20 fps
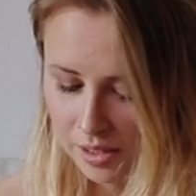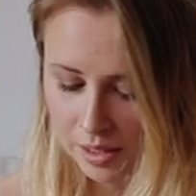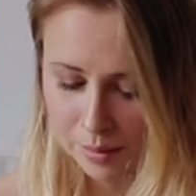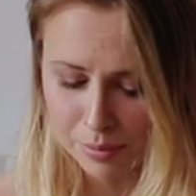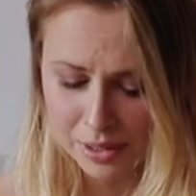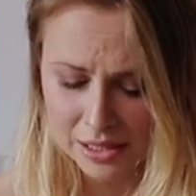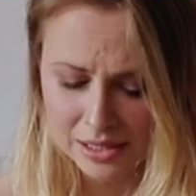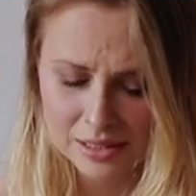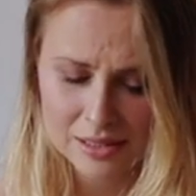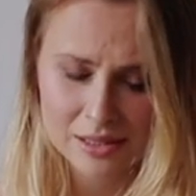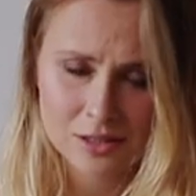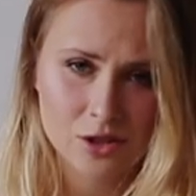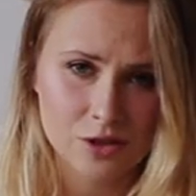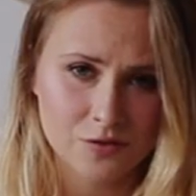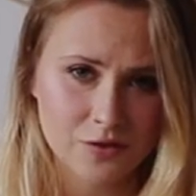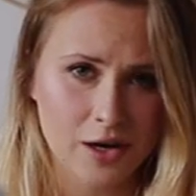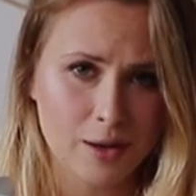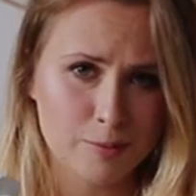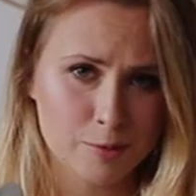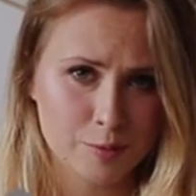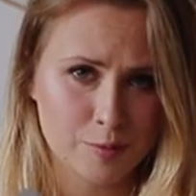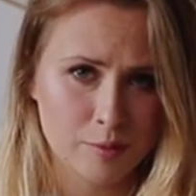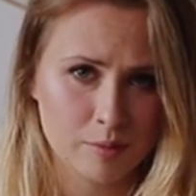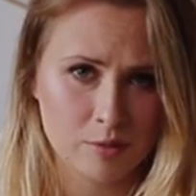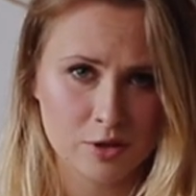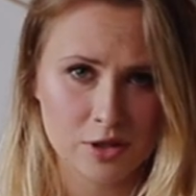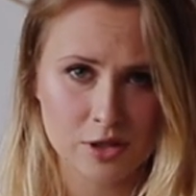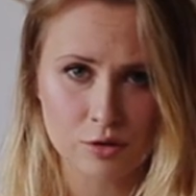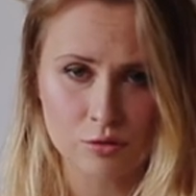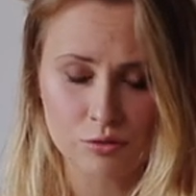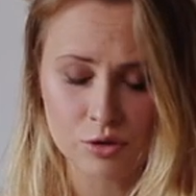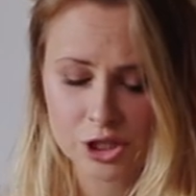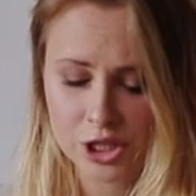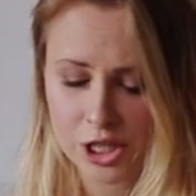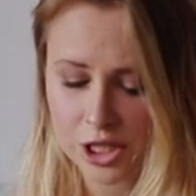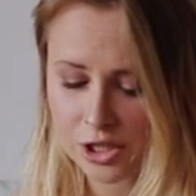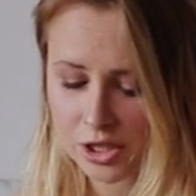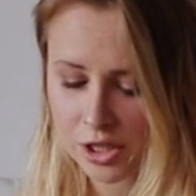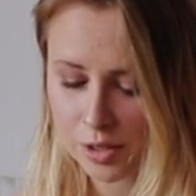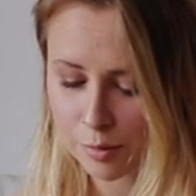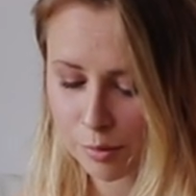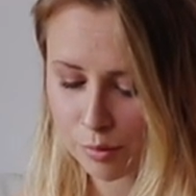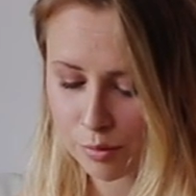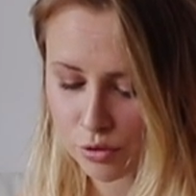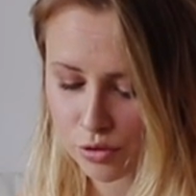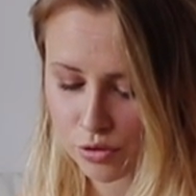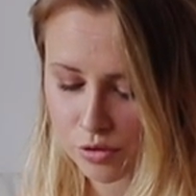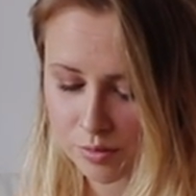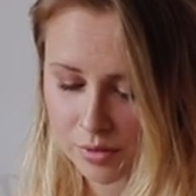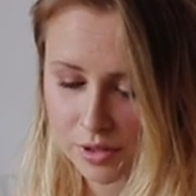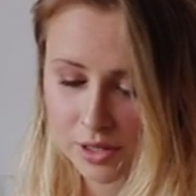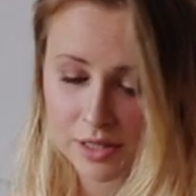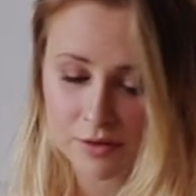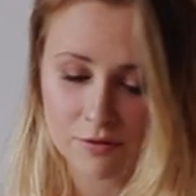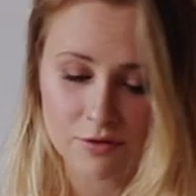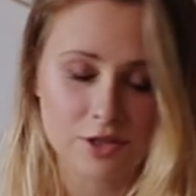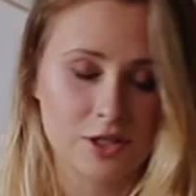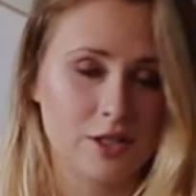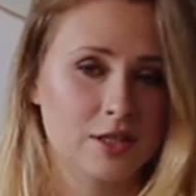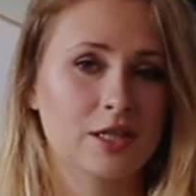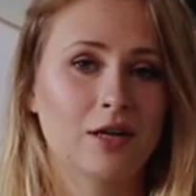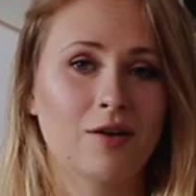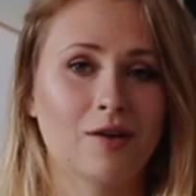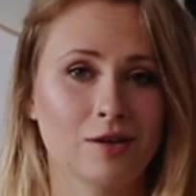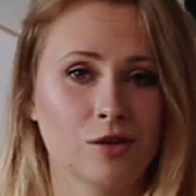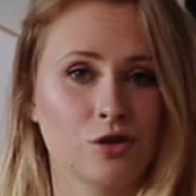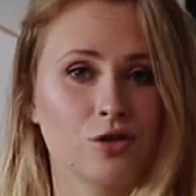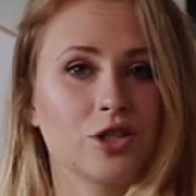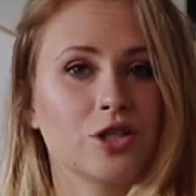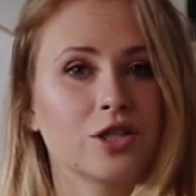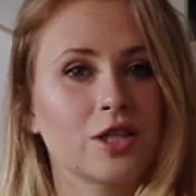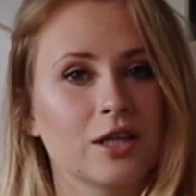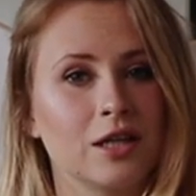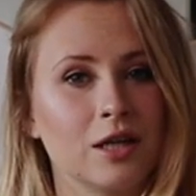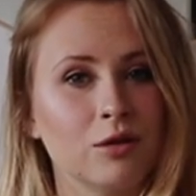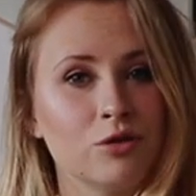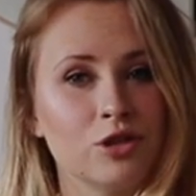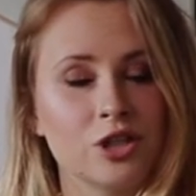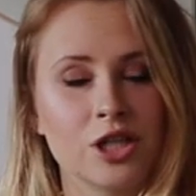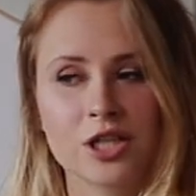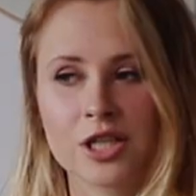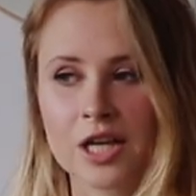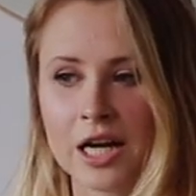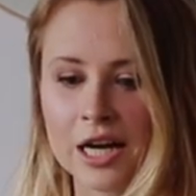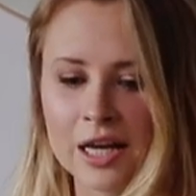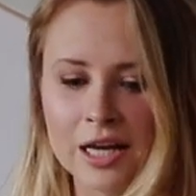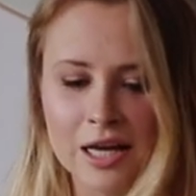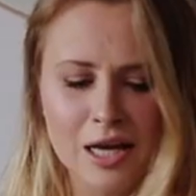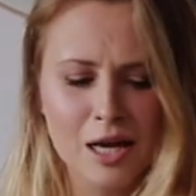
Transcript: Będę testowała przy pomocy łyżeczki, po prostu będę wyciskała troszeczkę na łyżeczkę,